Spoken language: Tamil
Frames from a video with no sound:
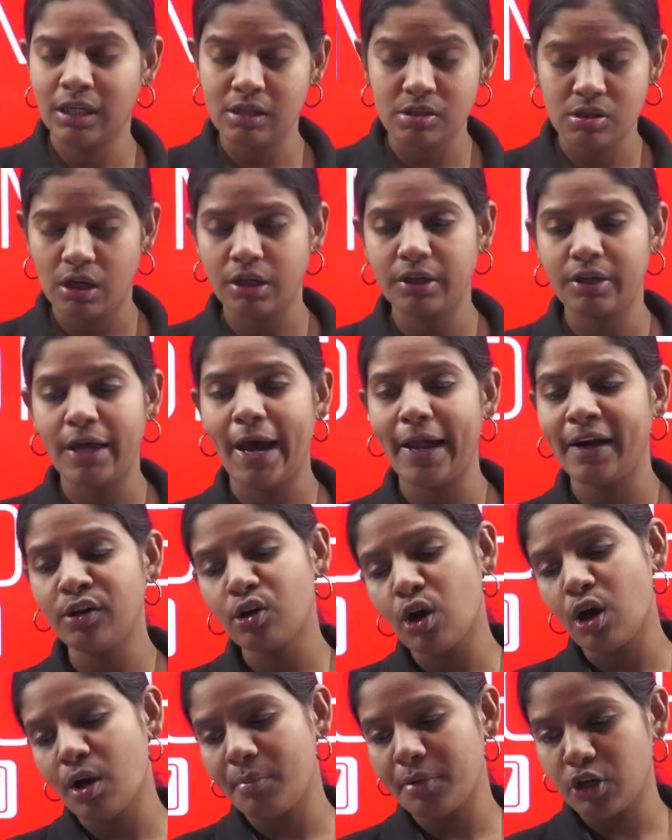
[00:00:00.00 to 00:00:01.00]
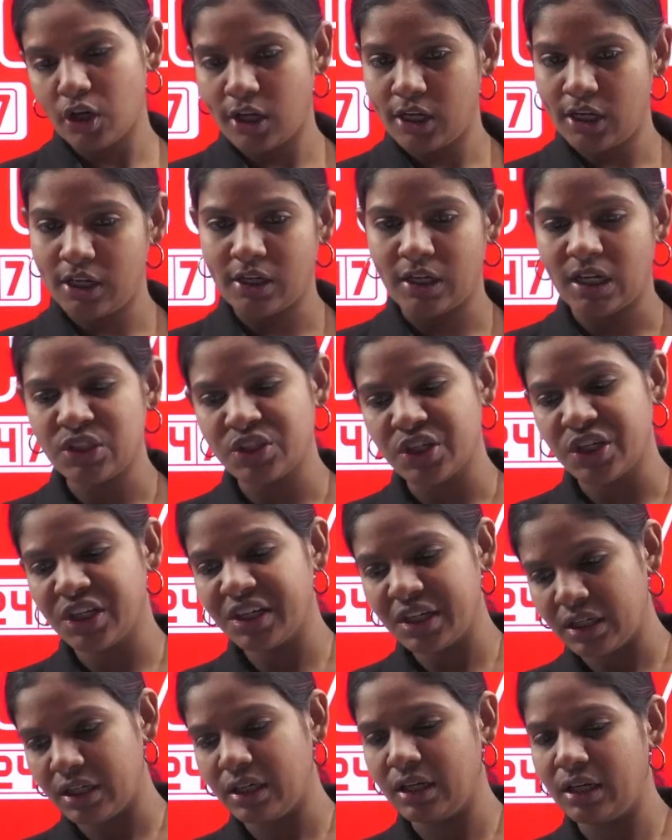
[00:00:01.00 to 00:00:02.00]
சாரி டேரக்ட் காமன் டஞ்சன்ட்
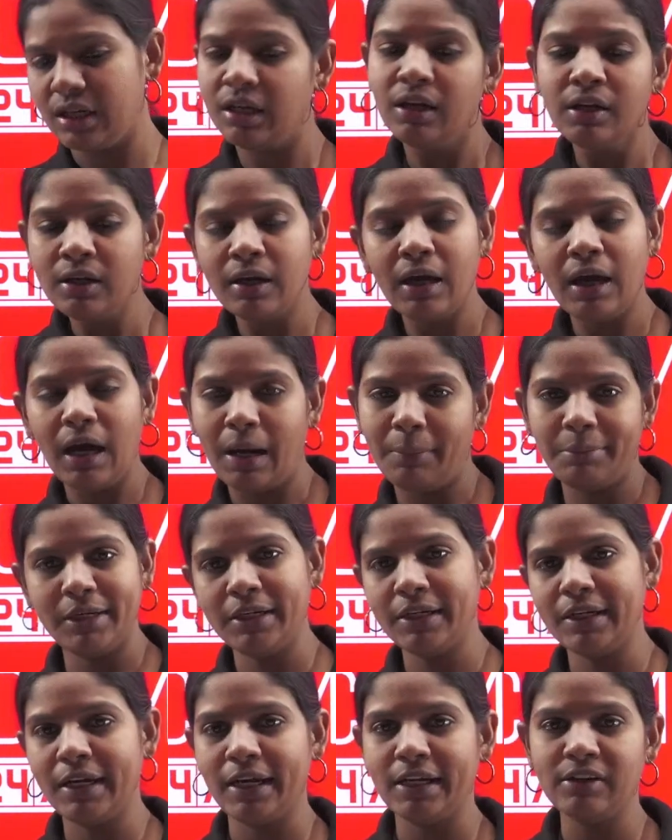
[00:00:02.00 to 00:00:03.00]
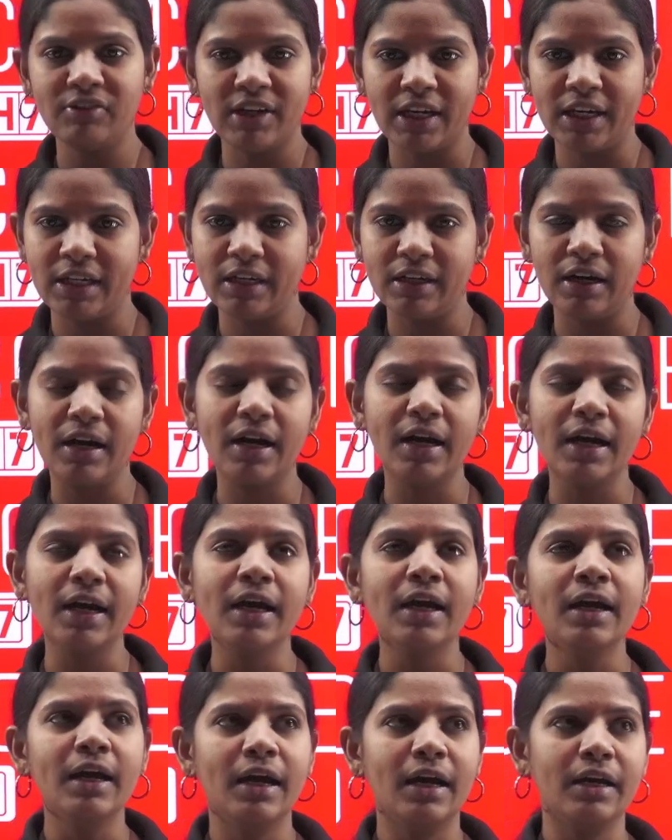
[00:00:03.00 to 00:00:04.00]
என்ன அப்படின்னு கேள்வி கேட்டிருக்காங்க
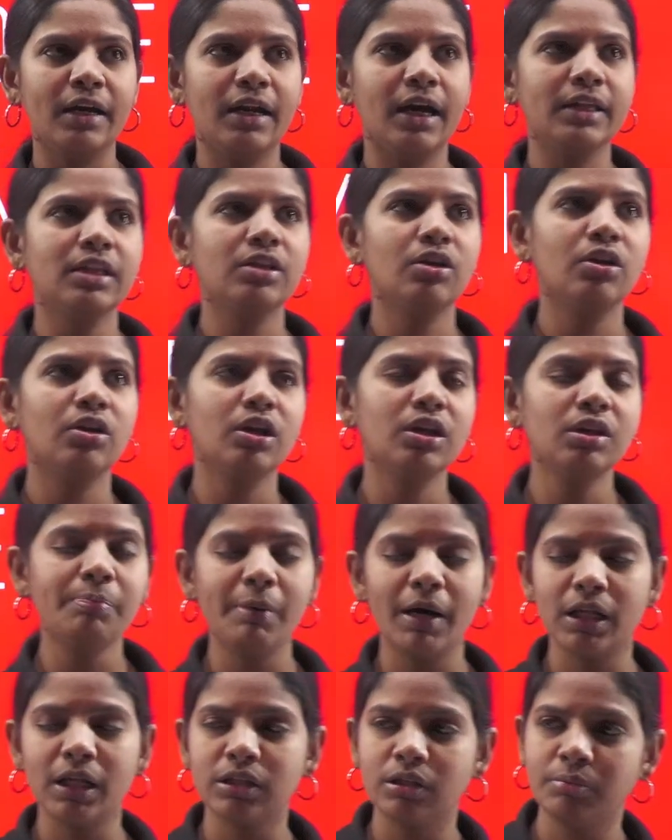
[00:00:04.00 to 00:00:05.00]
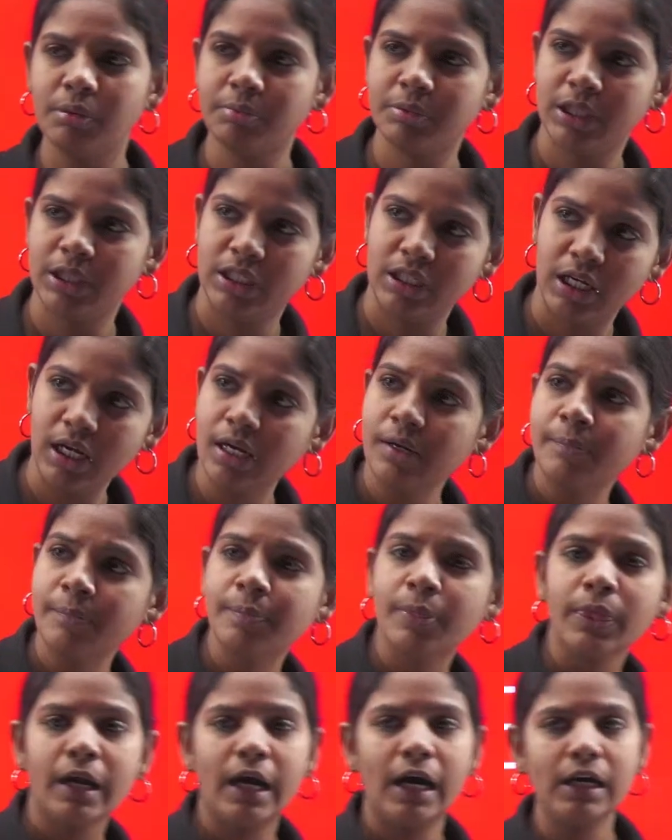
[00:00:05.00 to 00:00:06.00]
அண்ட் அதை தொடர்ந்து பார்த்தோம் அப்படின்னா
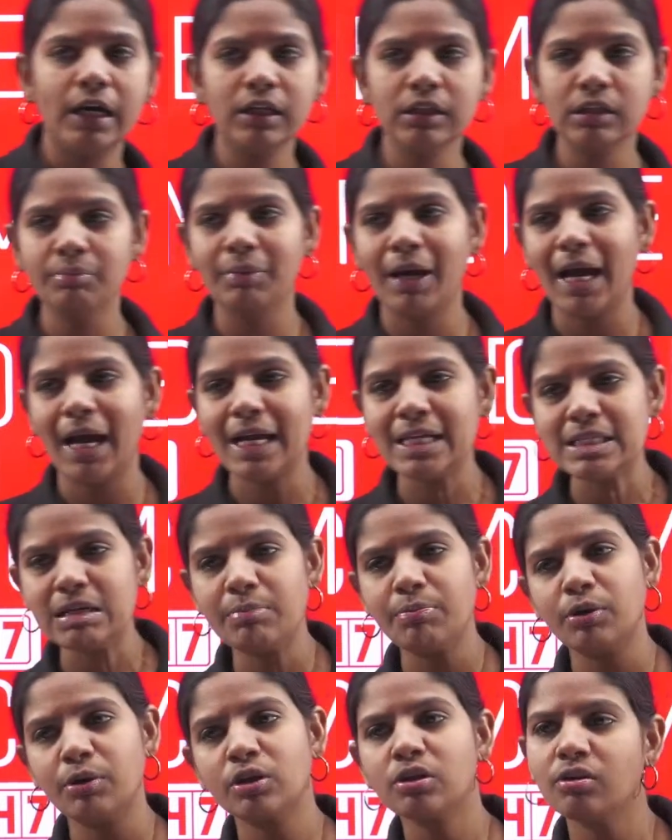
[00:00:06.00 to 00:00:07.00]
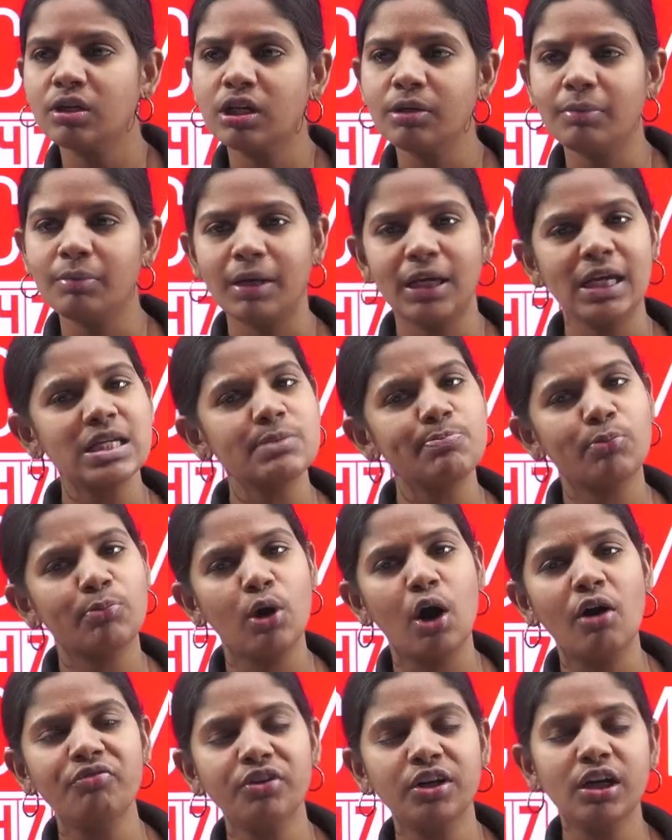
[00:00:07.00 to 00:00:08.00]
அடுத்து மேக்ஸில் பொறுத்த வரைக்கும் அகைன்
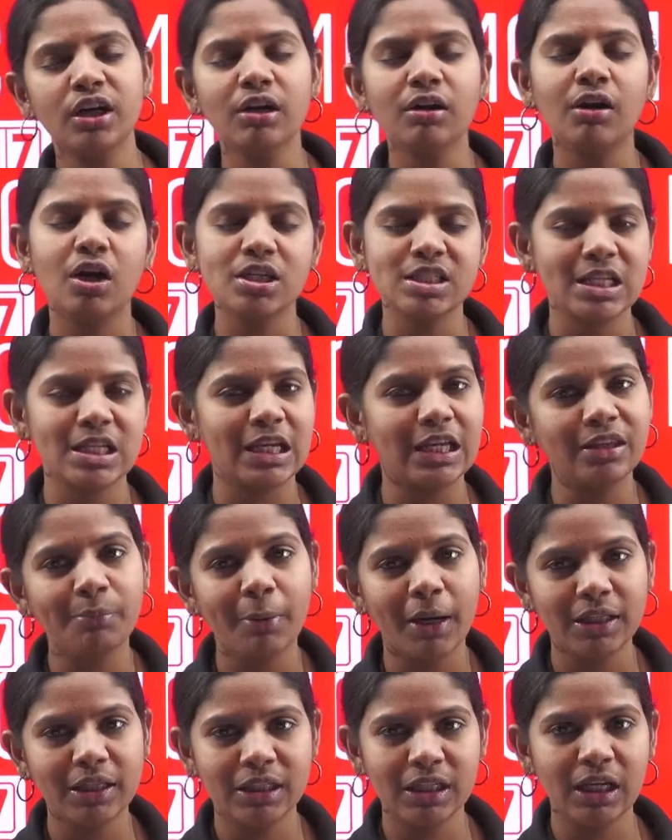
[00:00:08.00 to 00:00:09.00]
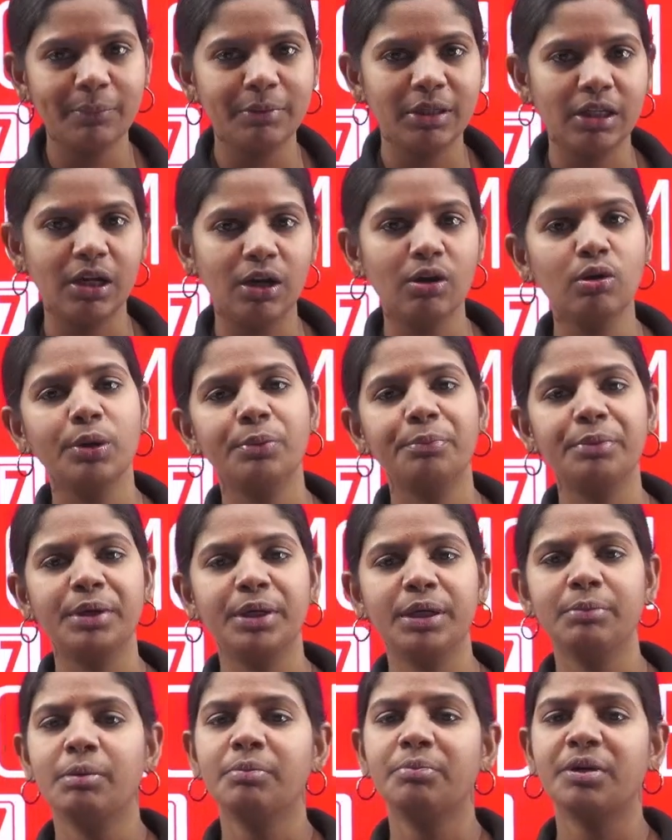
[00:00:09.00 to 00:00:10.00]
ப்ராஃபிட் அண்ட் லாஸ்லேருந்து பார்த்தீங்க அப்படின்னா உங்களுக்கு
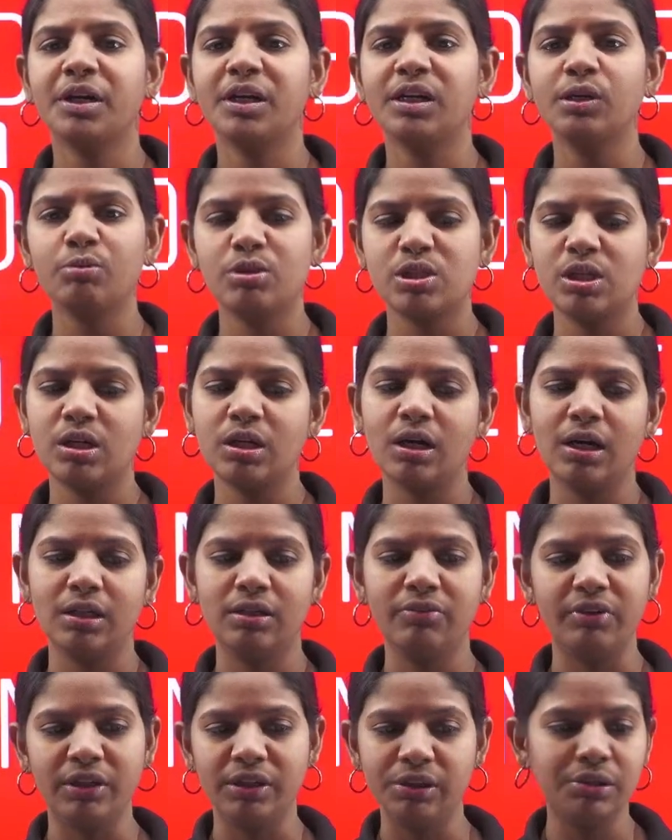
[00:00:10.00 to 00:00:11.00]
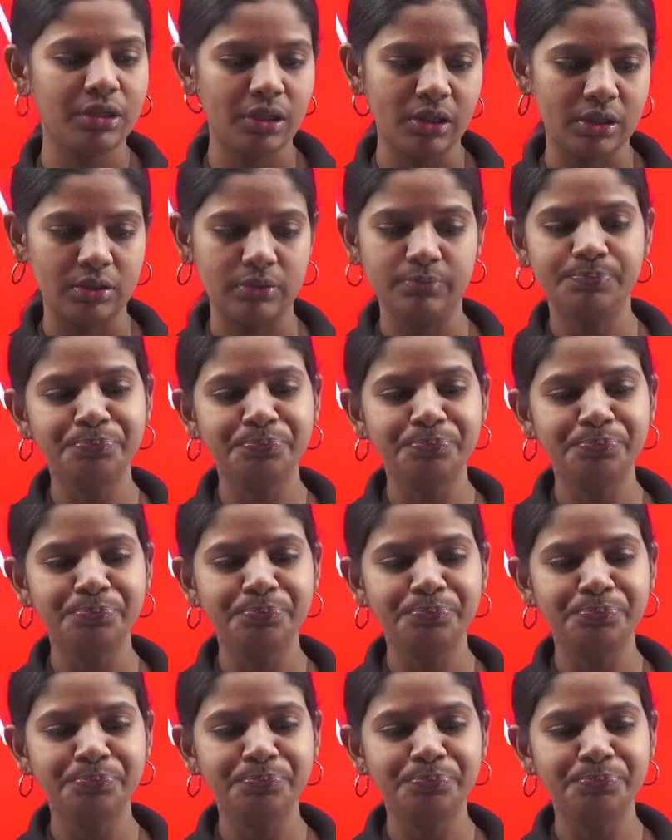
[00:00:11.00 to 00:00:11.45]
மினிமம் ரெண்டு கொஷின் ஆனது வந்துட்டுருக்கு